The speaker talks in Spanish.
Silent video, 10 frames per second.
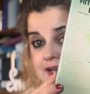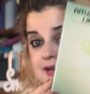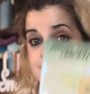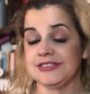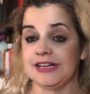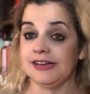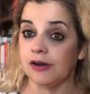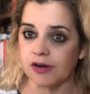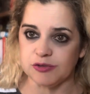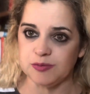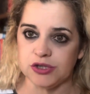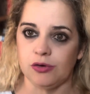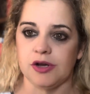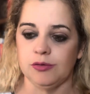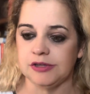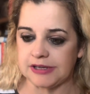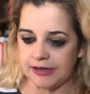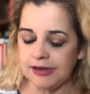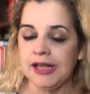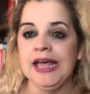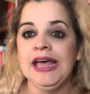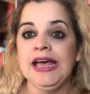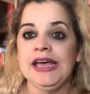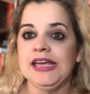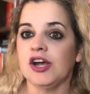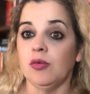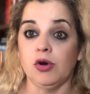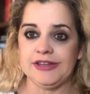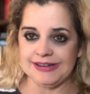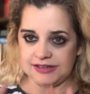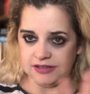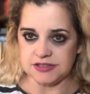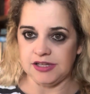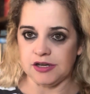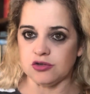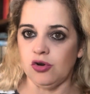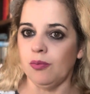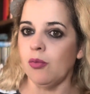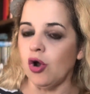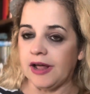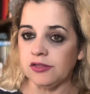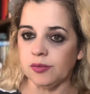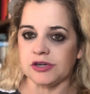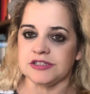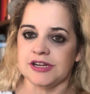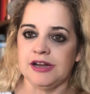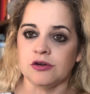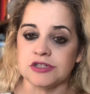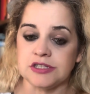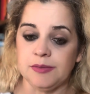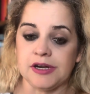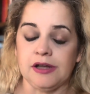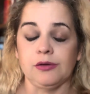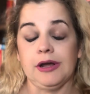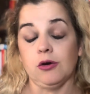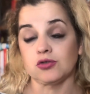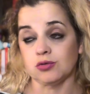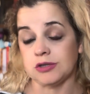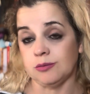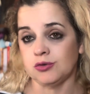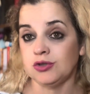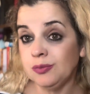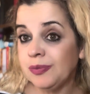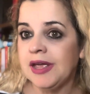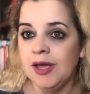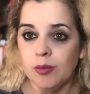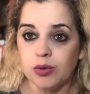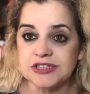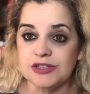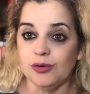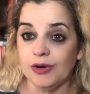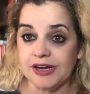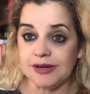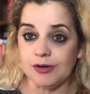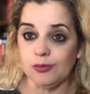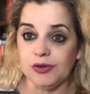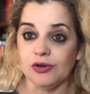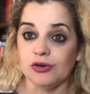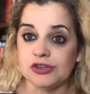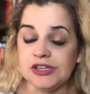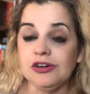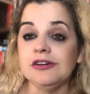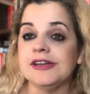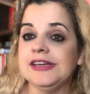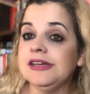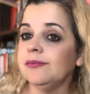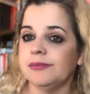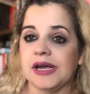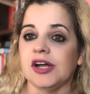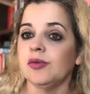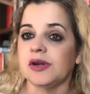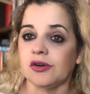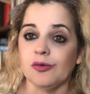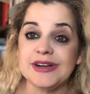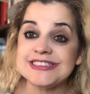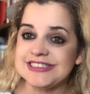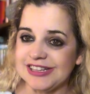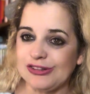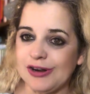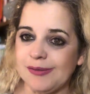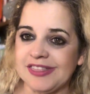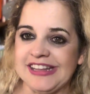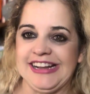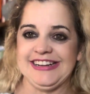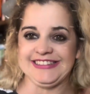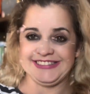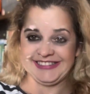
que acabo de salir ahora mismito, lo acabo de traer. Y como ya quería enseñároslo volando, porque sé que las cosas de Mercadona os gustan mucho, pues digo, voy a grabar un vídeo cortito y venga, no me enrollo más, dentro cabecera.